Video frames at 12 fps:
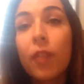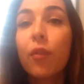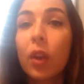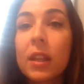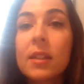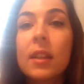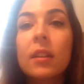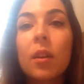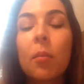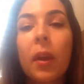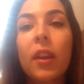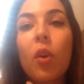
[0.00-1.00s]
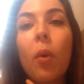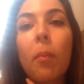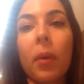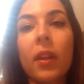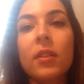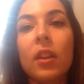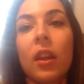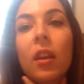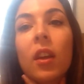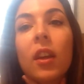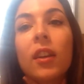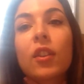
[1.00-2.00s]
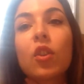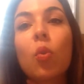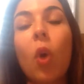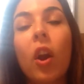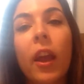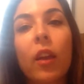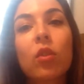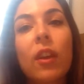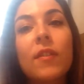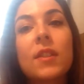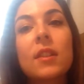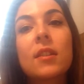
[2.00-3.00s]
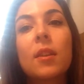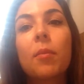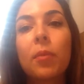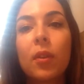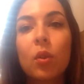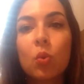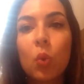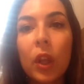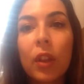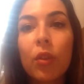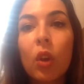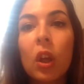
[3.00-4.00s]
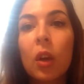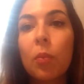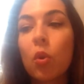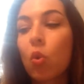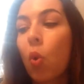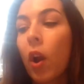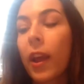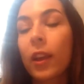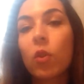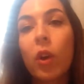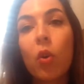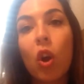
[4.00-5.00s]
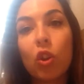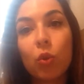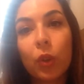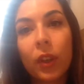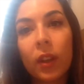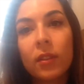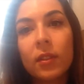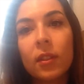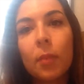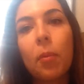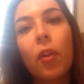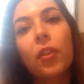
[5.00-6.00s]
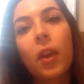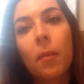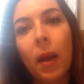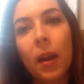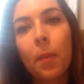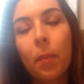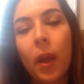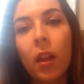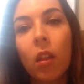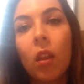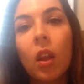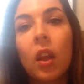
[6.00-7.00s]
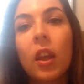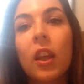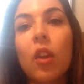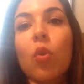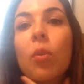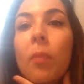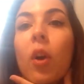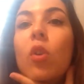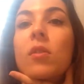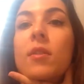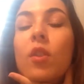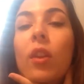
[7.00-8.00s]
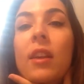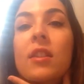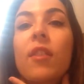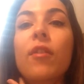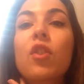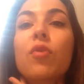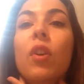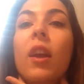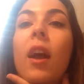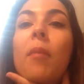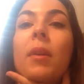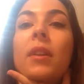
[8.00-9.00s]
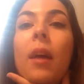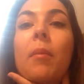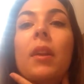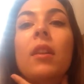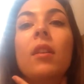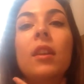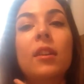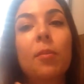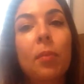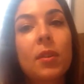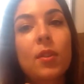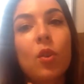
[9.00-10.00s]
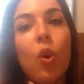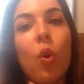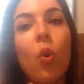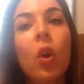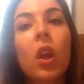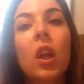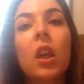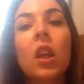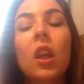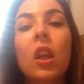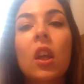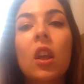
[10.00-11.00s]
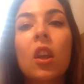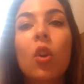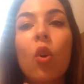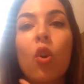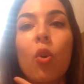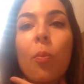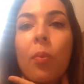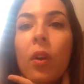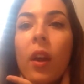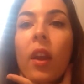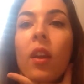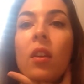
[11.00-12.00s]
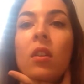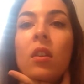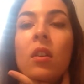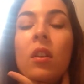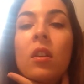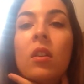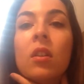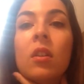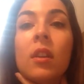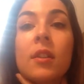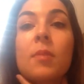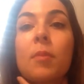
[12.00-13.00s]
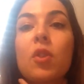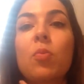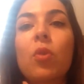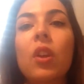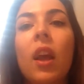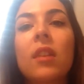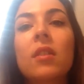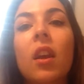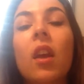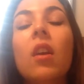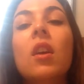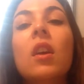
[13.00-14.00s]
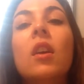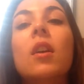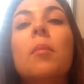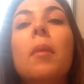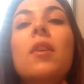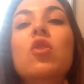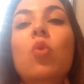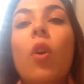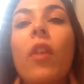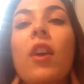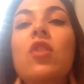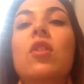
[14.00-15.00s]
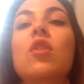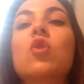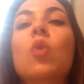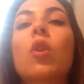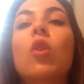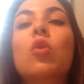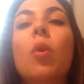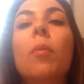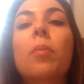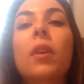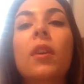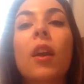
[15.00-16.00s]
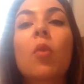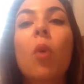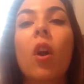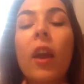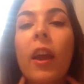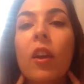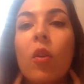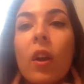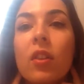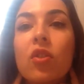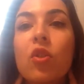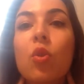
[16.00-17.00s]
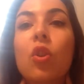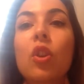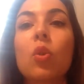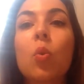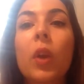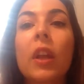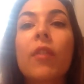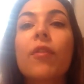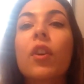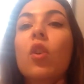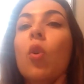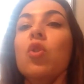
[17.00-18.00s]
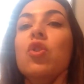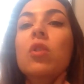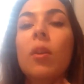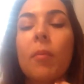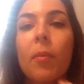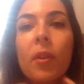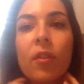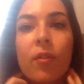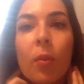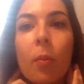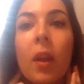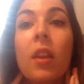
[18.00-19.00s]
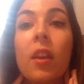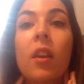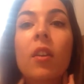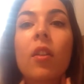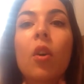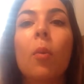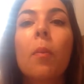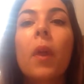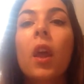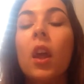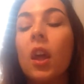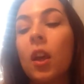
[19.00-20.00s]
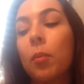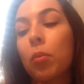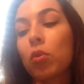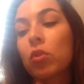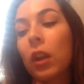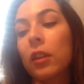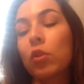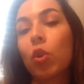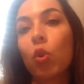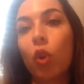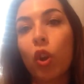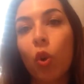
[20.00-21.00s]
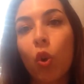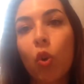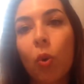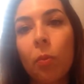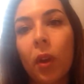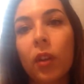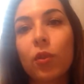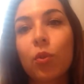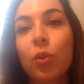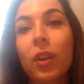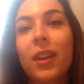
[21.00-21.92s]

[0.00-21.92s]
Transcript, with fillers: Foi assim também que eu aprendi que o Oregon deve ser sempre diluído, porque o Oregon é um óleo quente e pode queimar a pele. E o que me aconteceu dessa vez foi que realmente a amigdalite passou e, e eu recuperei uh, uh, nesse mesmo dia até, mas toda esta zona onde eu apliquei o orégano antes de o diluir ficou extremamente vermelha e ardeu-me. Portanto, eu, eu recomendo